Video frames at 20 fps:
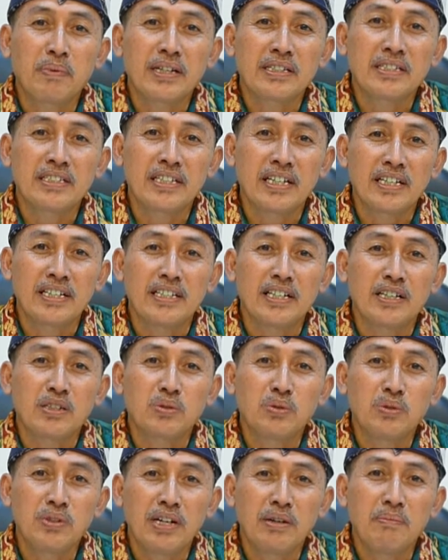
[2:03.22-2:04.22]
pasien yang
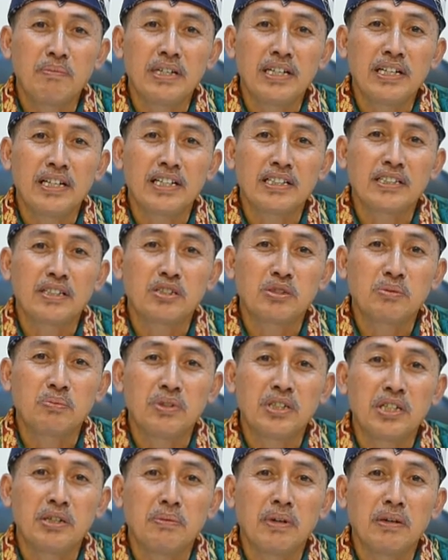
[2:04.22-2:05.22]
sudah meninggal tersebut
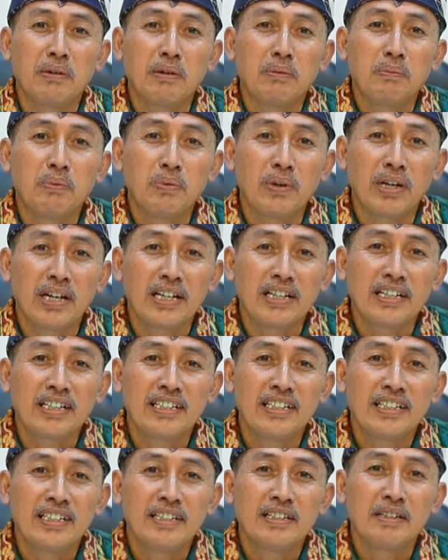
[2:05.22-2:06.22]
dibawa pulang,
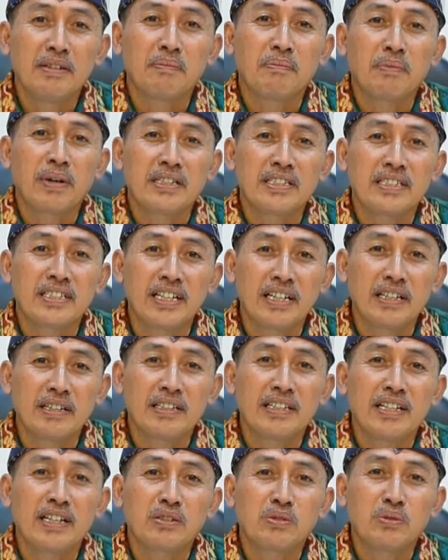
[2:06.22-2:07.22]
pasien
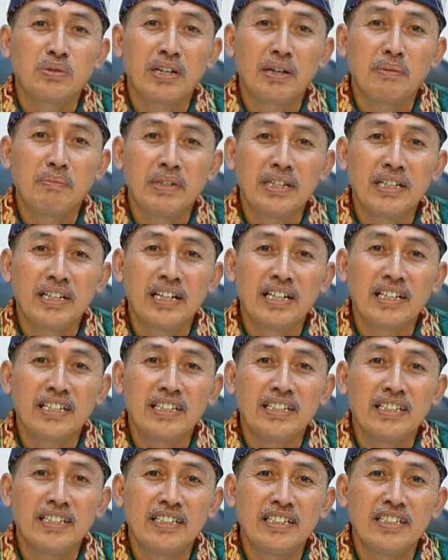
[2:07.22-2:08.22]
yang sudah meninggal
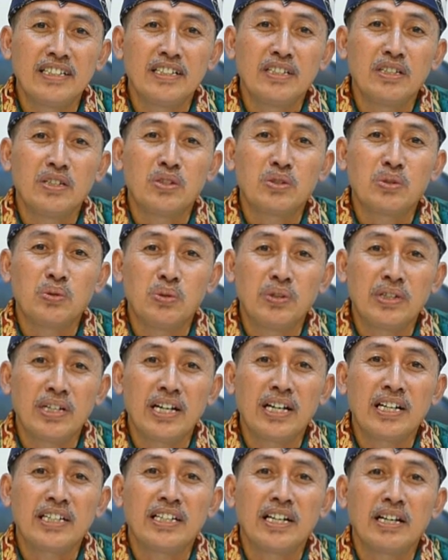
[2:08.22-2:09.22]
ini
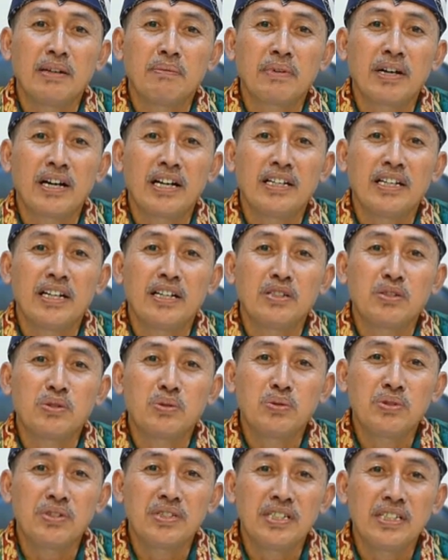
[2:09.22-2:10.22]
sudah dalam keadaan
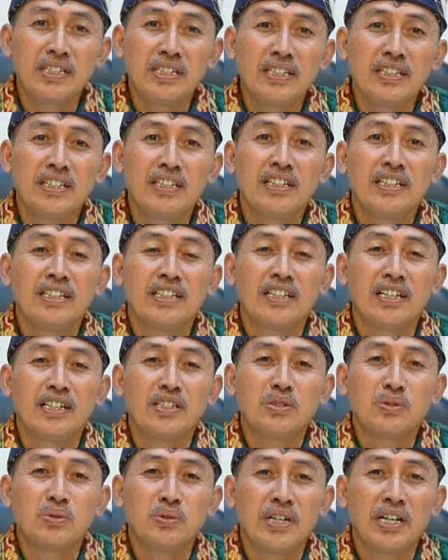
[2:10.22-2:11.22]
suci dan
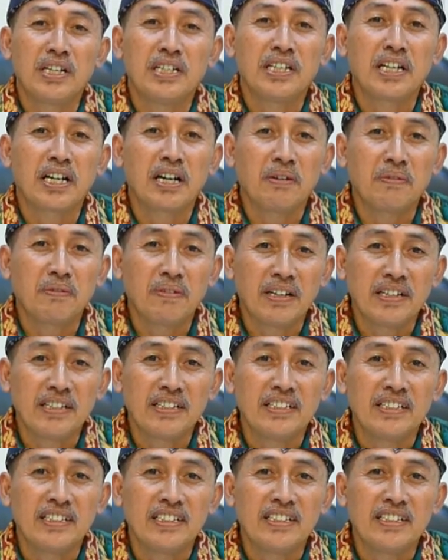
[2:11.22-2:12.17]
sudah dikafani.